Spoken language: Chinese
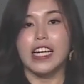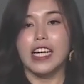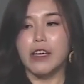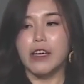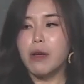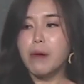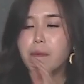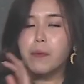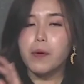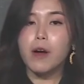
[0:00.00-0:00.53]
因
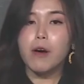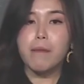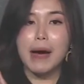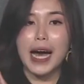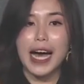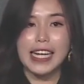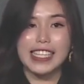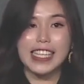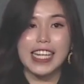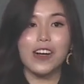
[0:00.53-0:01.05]
为
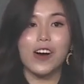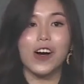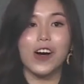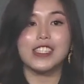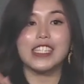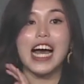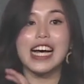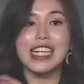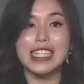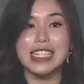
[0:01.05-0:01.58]
probiotic 哦
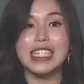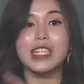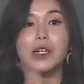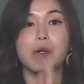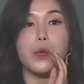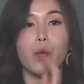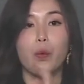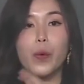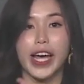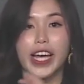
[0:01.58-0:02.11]
它是
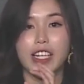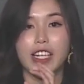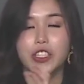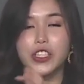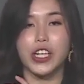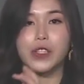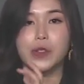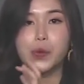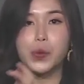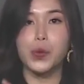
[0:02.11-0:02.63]
微
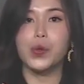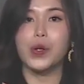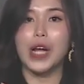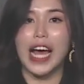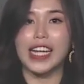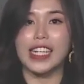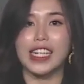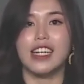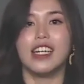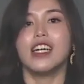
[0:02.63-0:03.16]
生物
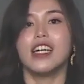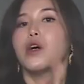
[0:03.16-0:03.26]
来的，